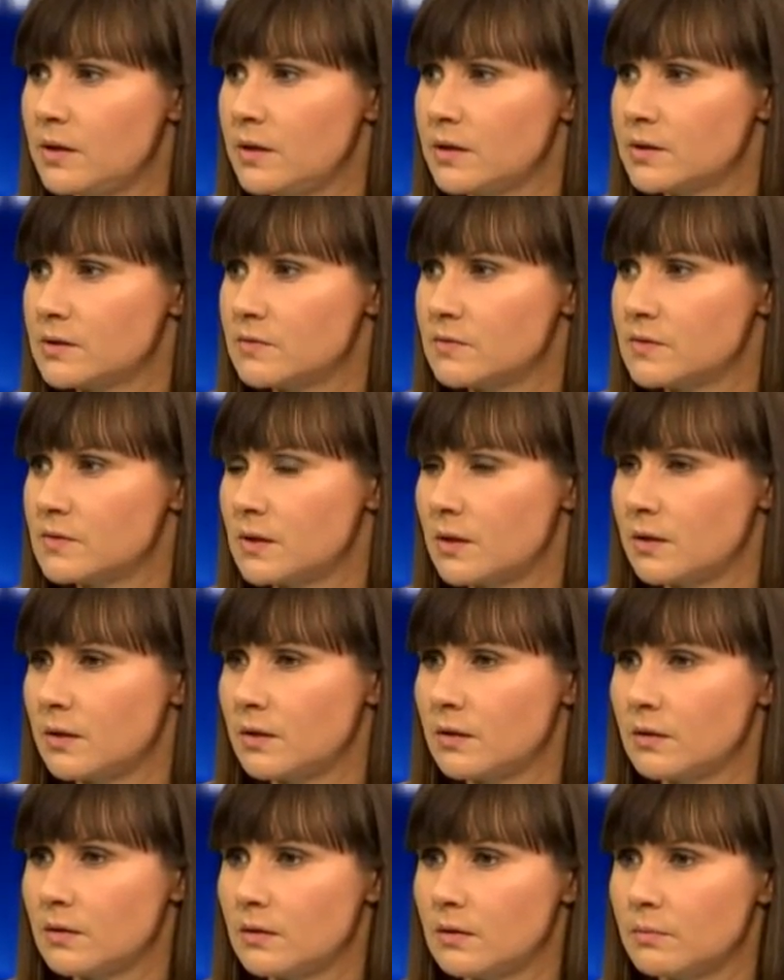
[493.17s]
nie jest w
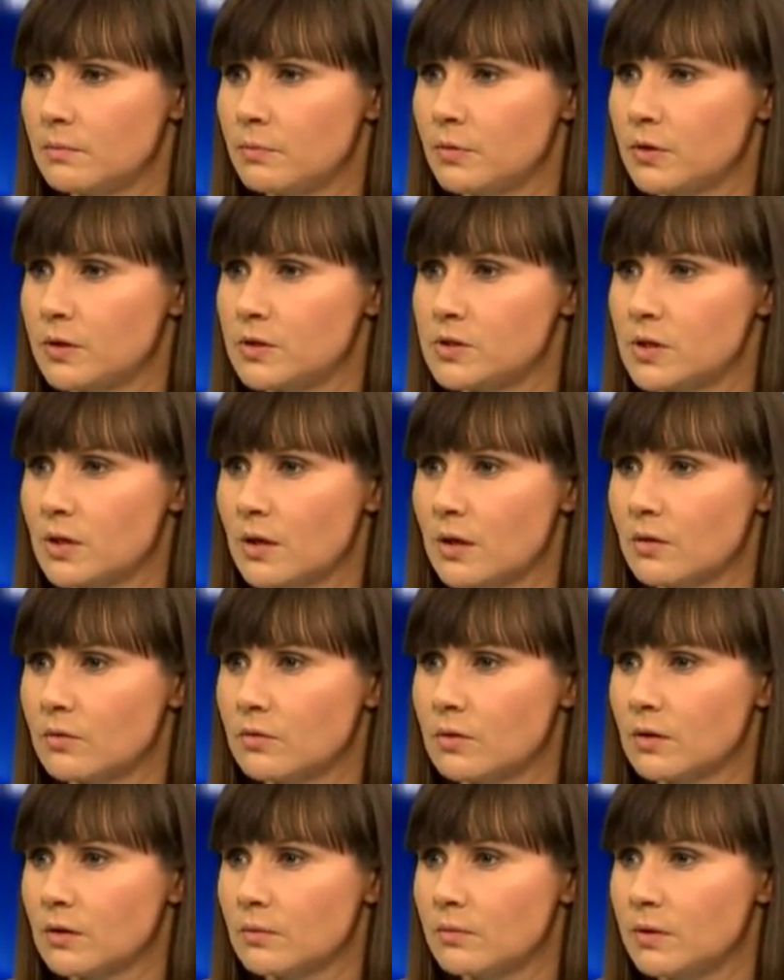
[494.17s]
stanie podać
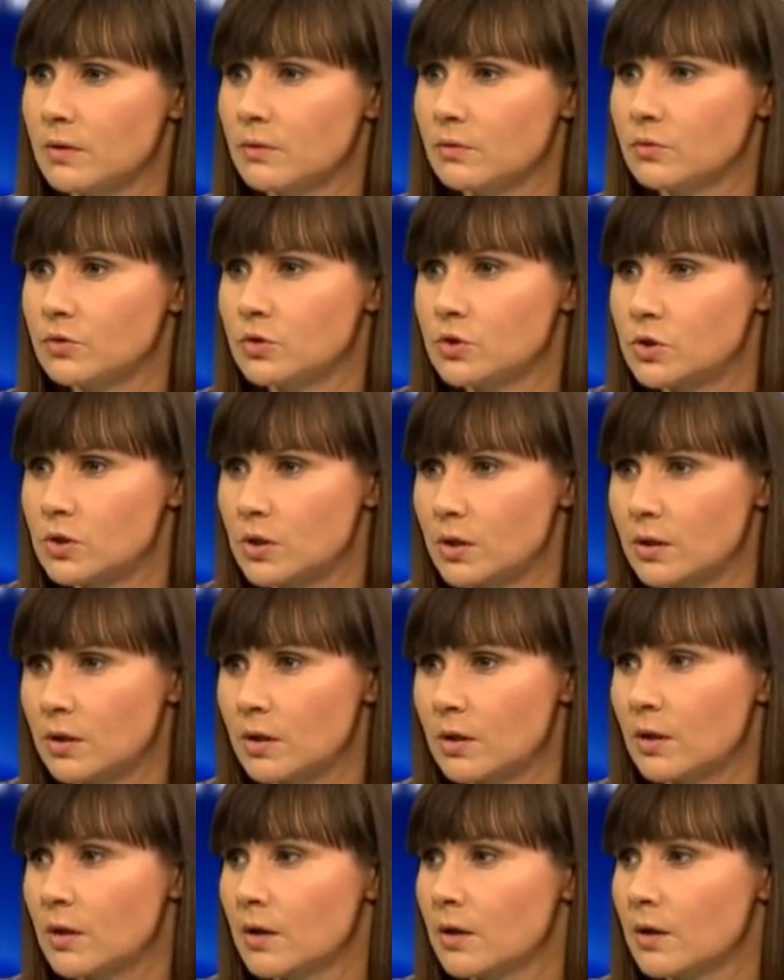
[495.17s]
takiego terminu dzisiaj.